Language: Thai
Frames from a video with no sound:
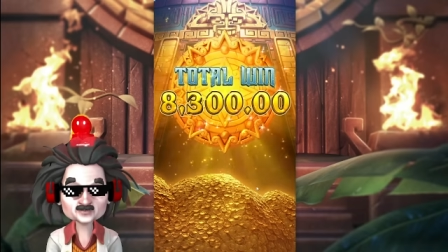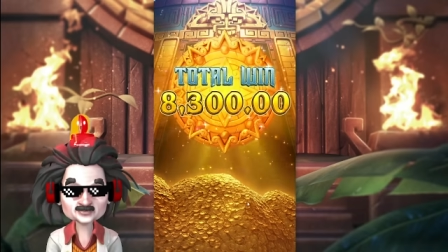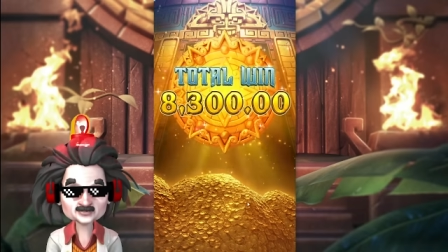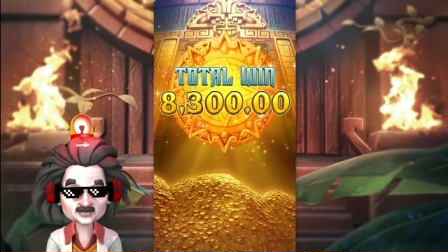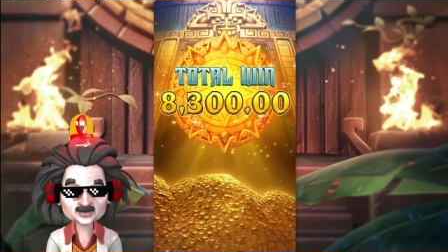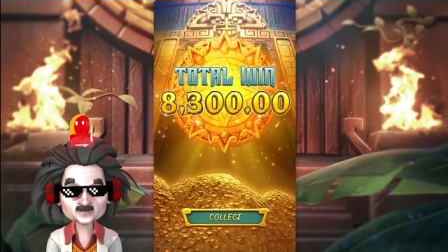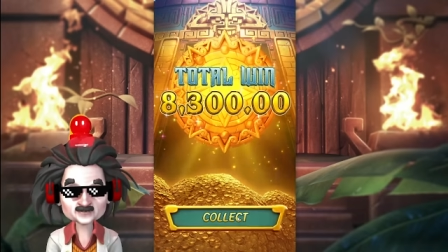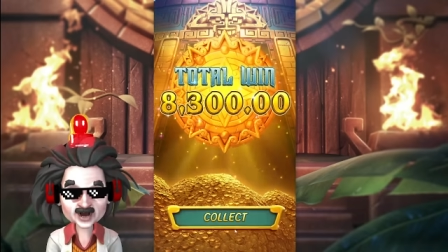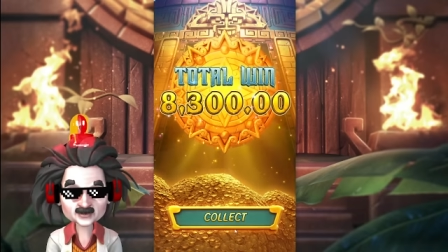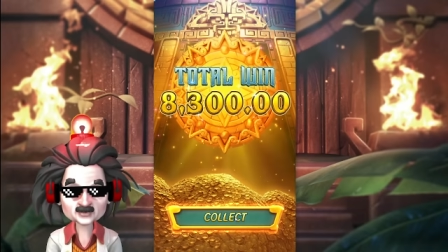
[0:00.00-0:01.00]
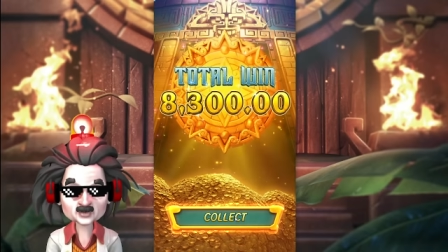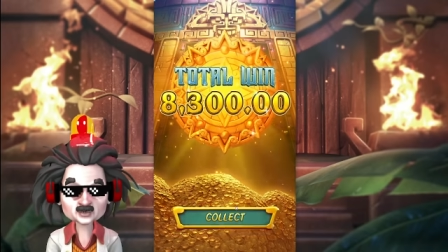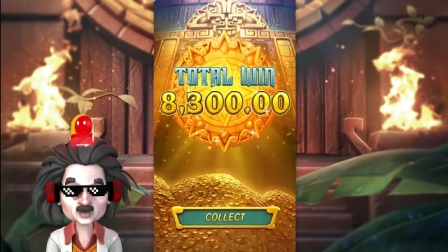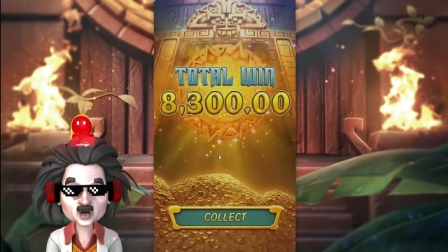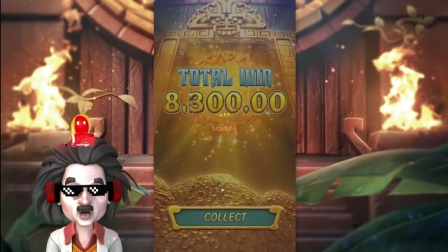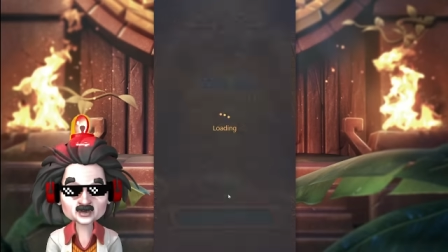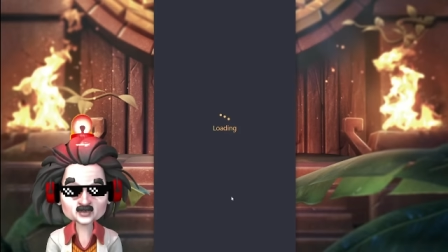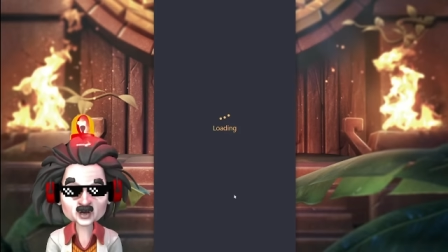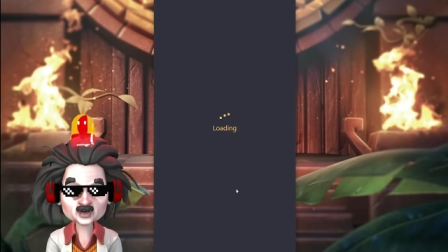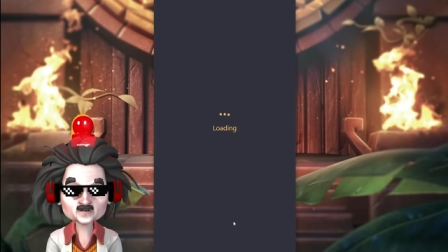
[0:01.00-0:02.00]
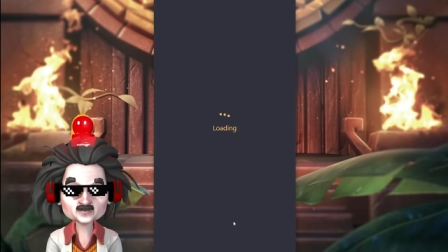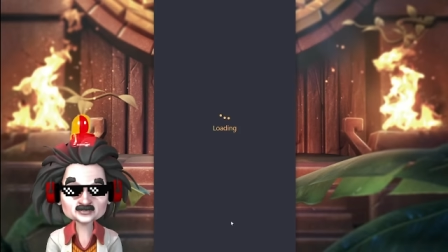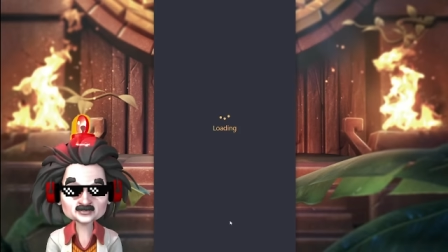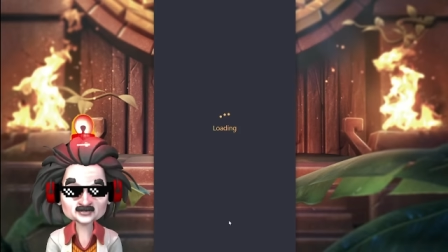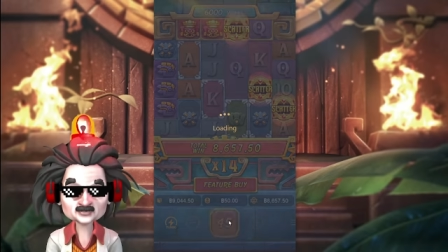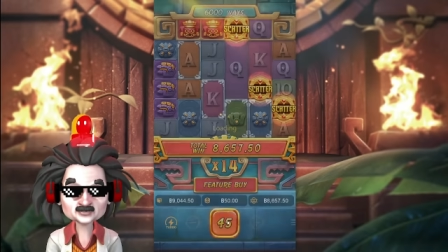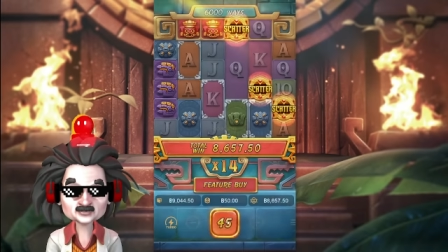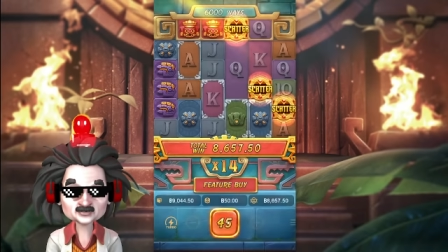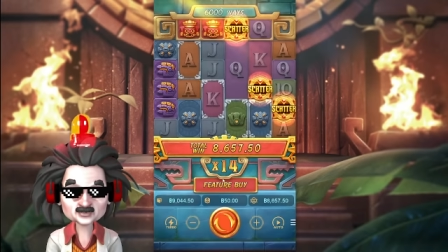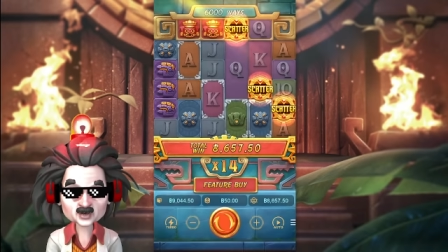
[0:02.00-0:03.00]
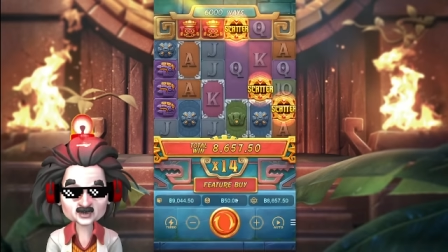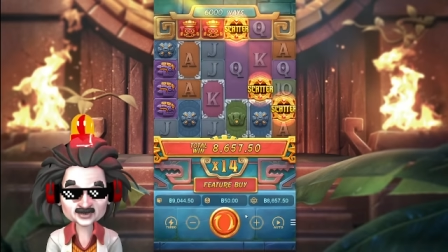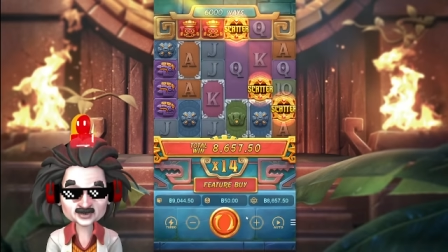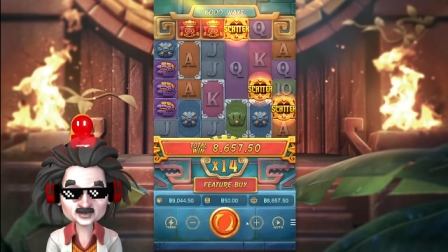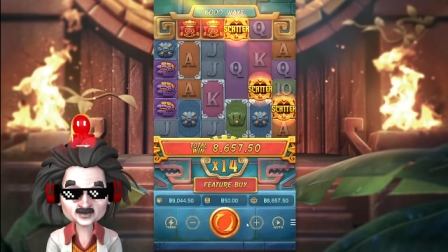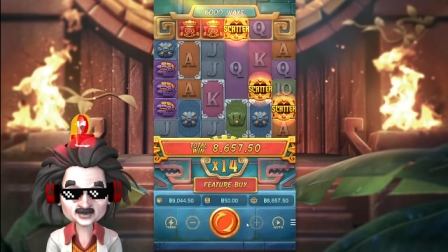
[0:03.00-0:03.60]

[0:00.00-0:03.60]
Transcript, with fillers: แปดพันสามร้อยก็โอ้โหรู้เรื่องอยู่นะ